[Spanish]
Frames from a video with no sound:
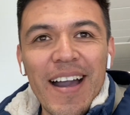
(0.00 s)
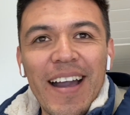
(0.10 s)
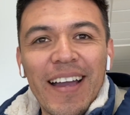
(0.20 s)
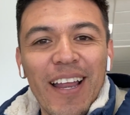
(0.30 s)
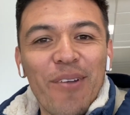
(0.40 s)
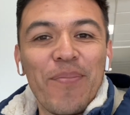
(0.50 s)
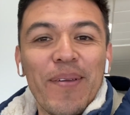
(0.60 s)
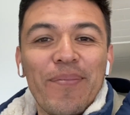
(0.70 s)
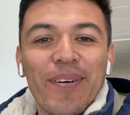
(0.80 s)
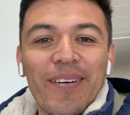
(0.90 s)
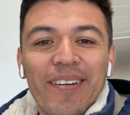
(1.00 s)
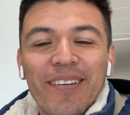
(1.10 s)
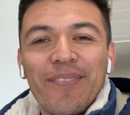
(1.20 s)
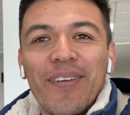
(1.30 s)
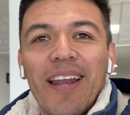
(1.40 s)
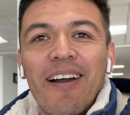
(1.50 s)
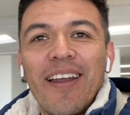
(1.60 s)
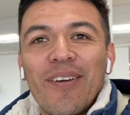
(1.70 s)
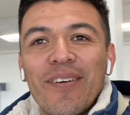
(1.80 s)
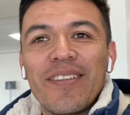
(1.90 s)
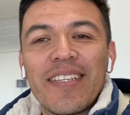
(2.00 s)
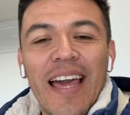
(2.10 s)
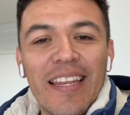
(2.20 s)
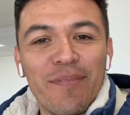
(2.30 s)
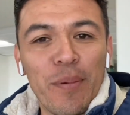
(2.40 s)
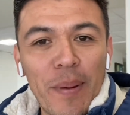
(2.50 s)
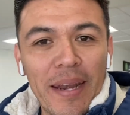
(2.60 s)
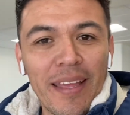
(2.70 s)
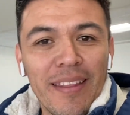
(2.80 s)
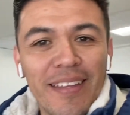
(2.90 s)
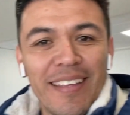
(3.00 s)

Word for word: el piporro, hombre, Lalio González, mi pariente.